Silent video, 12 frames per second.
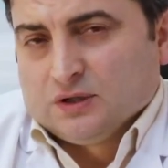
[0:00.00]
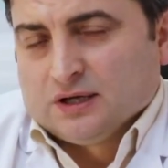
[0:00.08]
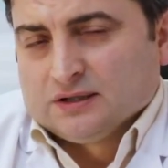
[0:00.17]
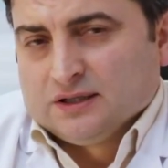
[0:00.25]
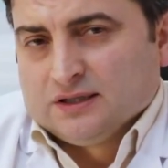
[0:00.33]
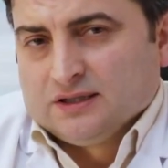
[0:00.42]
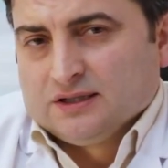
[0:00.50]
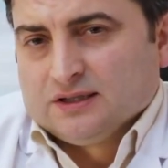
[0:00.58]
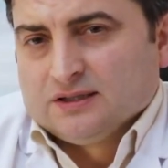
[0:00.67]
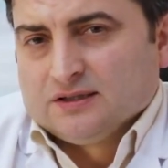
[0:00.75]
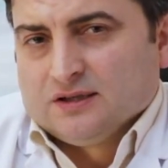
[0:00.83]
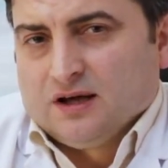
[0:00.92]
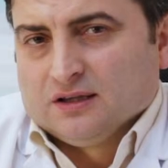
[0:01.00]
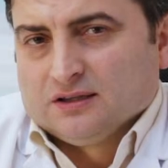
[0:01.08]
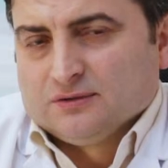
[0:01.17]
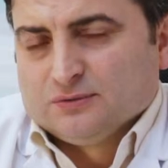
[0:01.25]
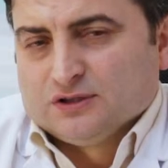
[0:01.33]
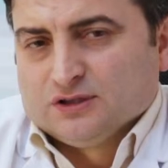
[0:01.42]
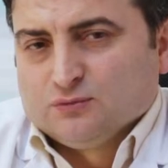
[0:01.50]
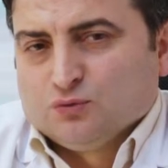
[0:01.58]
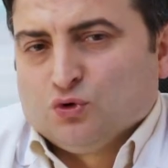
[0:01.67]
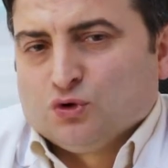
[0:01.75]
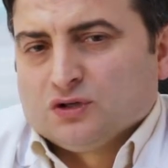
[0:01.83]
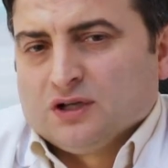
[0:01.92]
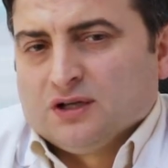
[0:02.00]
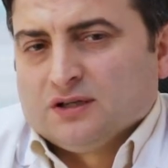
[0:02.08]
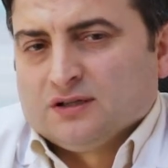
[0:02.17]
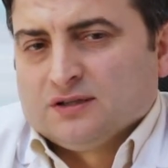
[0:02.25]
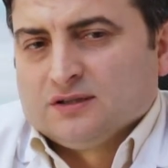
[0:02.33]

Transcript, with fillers: kulakla ilgili aldığım için bu konuya